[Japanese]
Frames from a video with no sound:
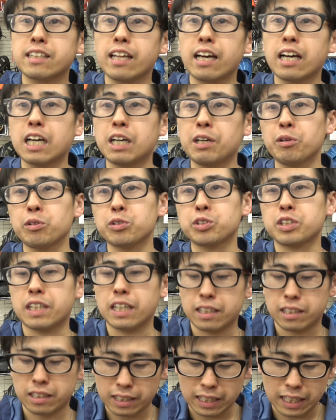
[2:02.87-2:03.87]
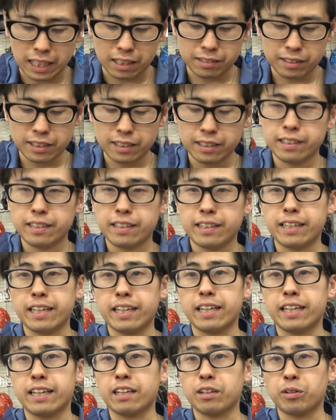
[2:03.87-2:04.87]
テア側を使った、
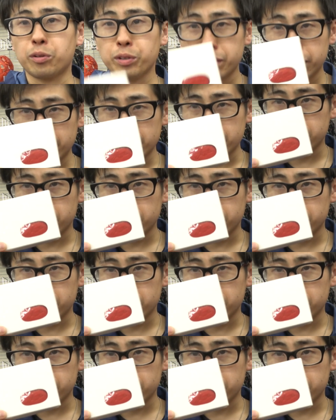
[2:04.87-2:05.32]
えー、コインケー